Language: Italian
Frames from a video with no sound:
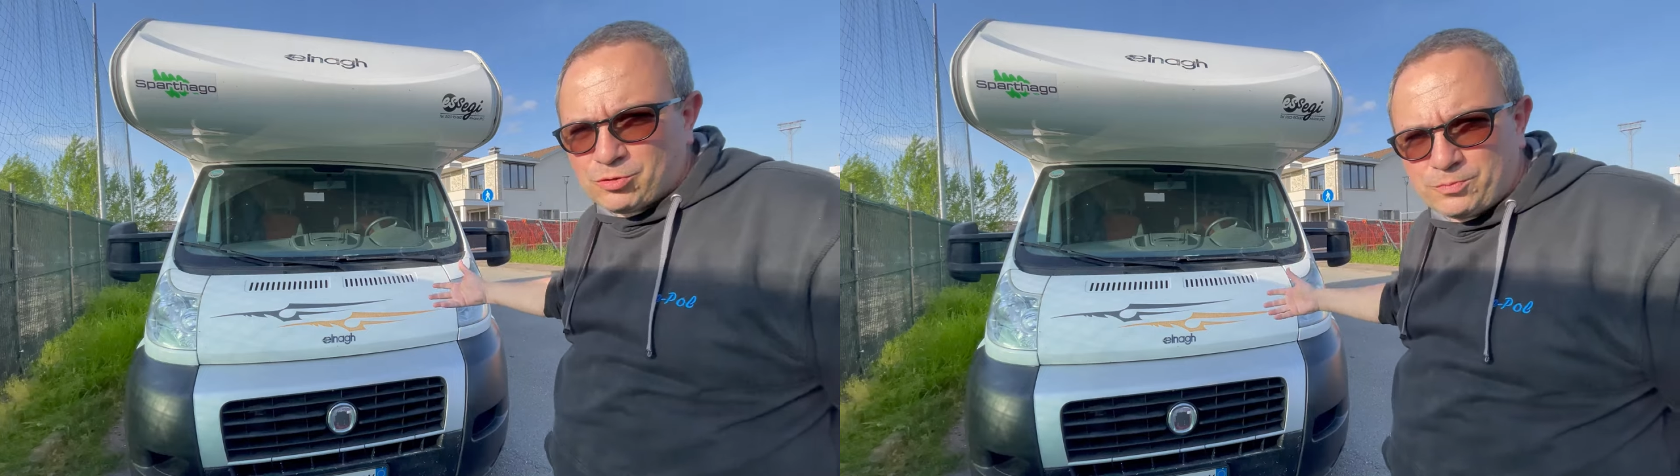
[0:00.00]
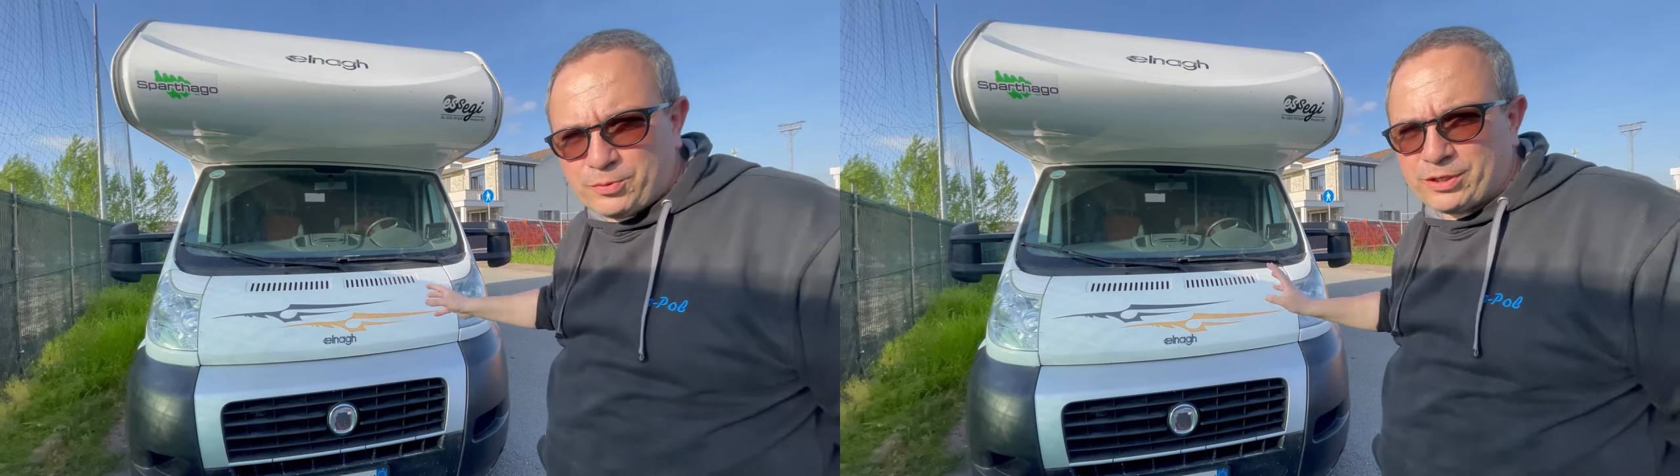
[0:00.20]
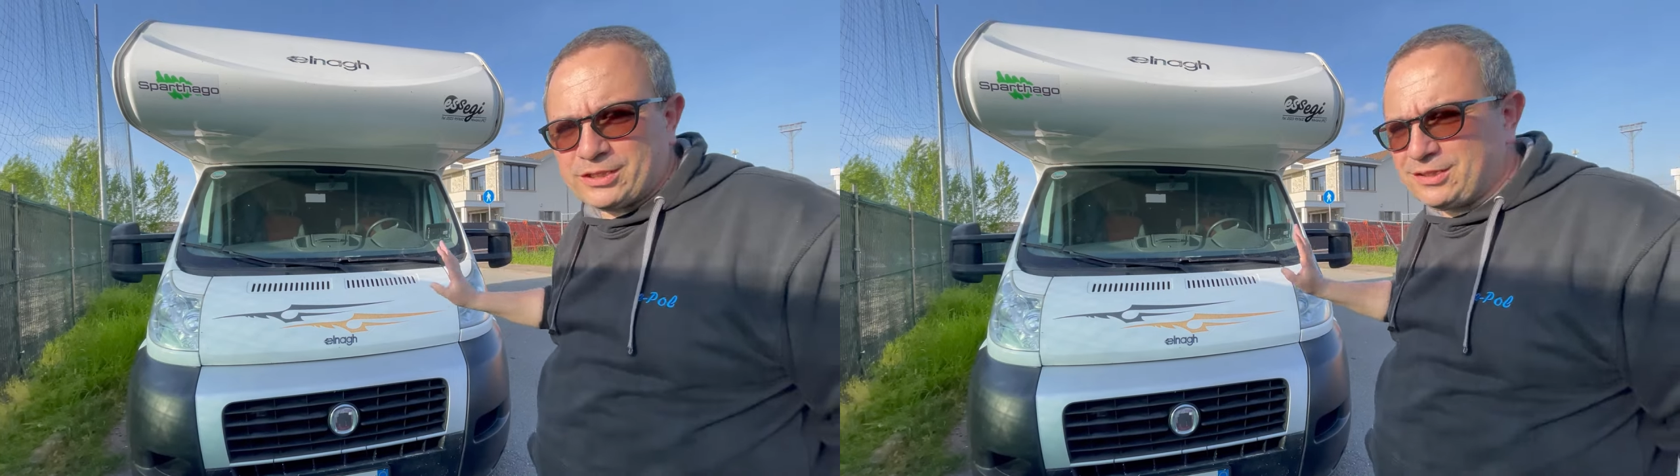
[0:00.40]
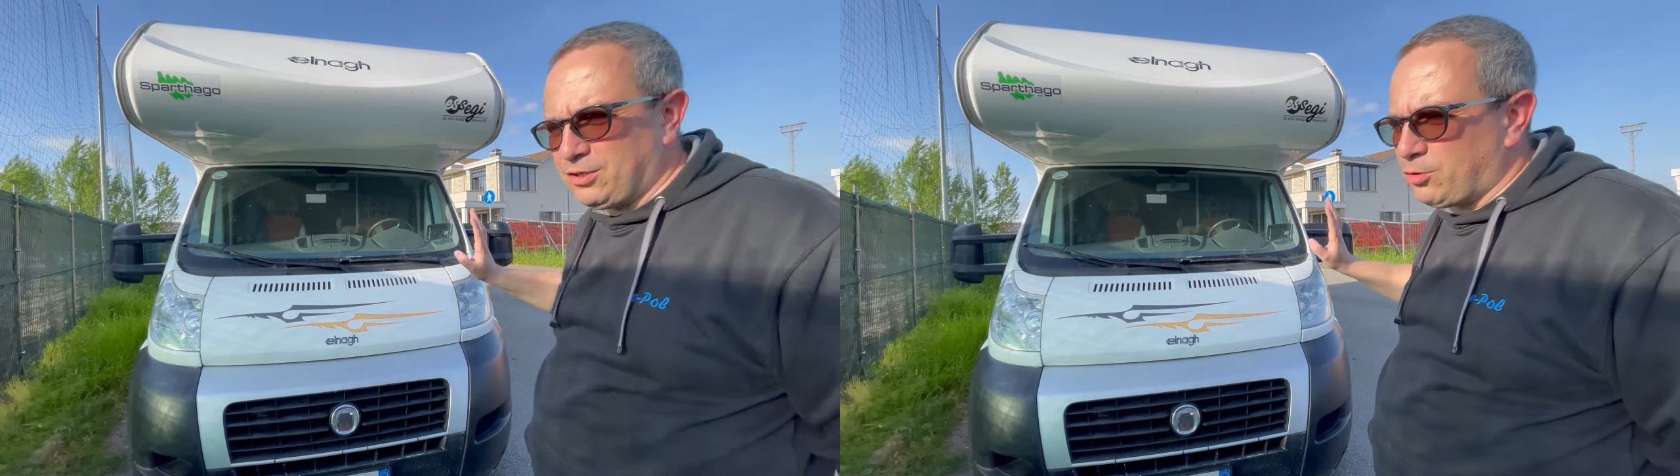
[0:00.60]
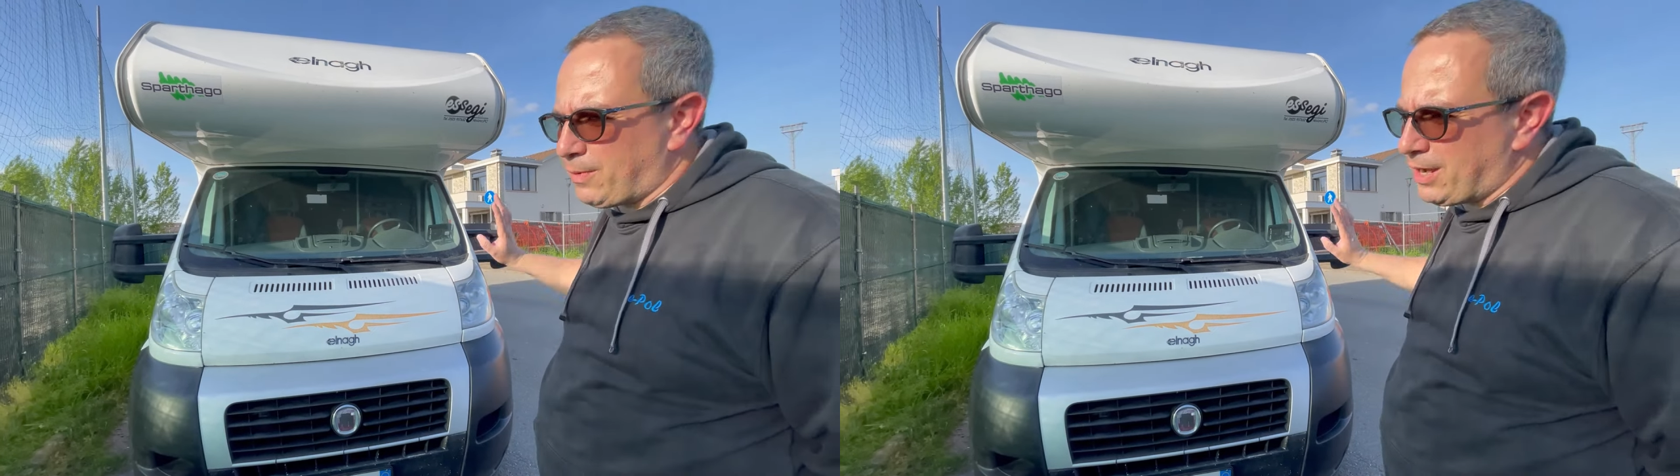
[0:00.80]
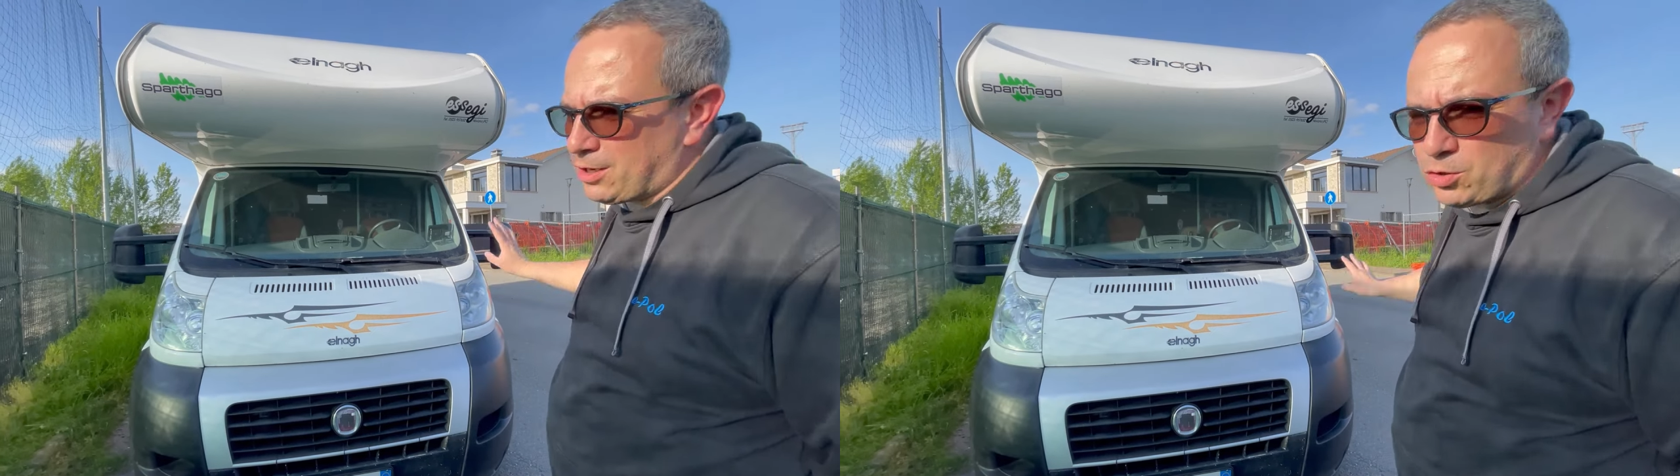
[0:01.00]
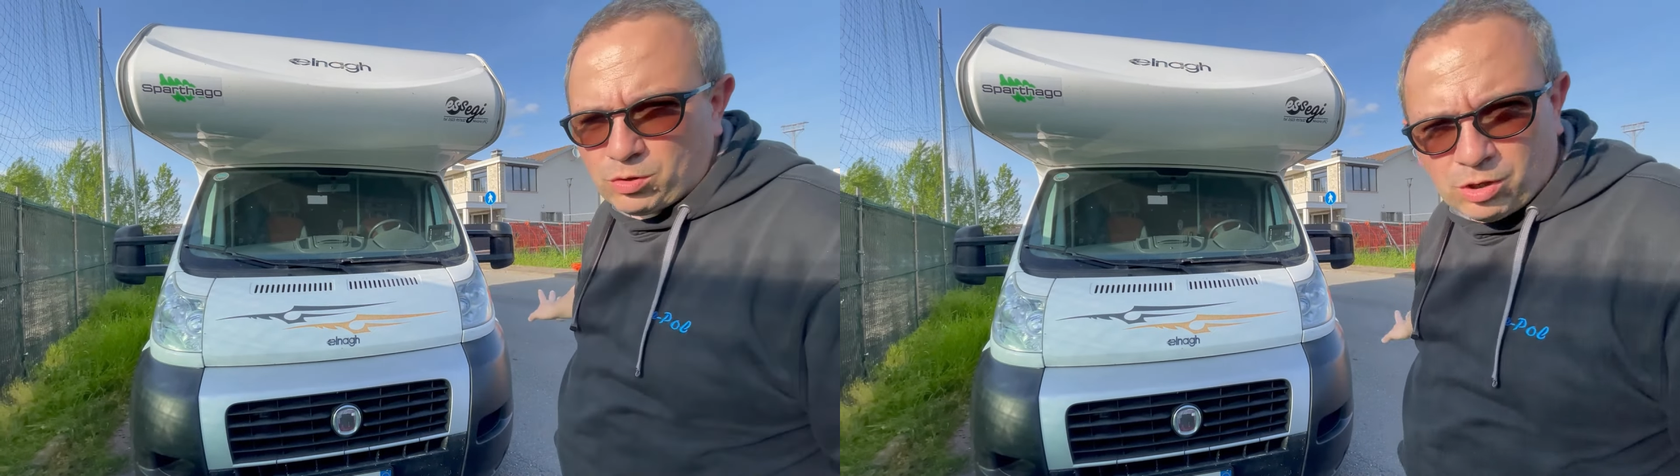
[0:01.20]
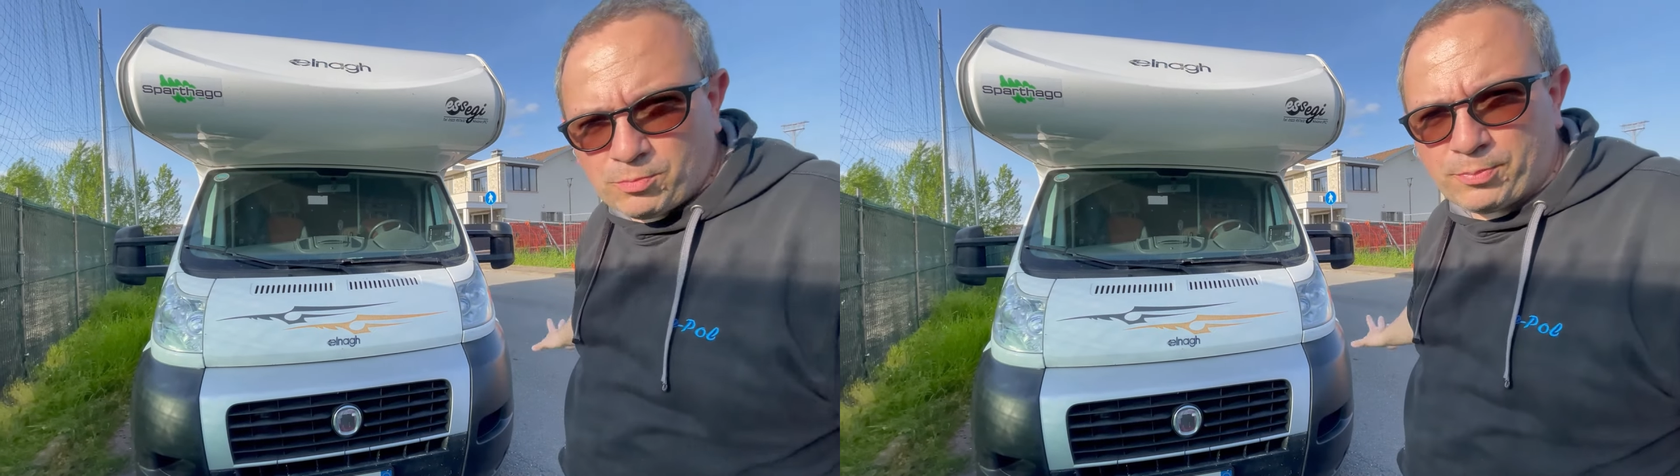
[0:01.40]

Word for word: un pochettino ma è ancora un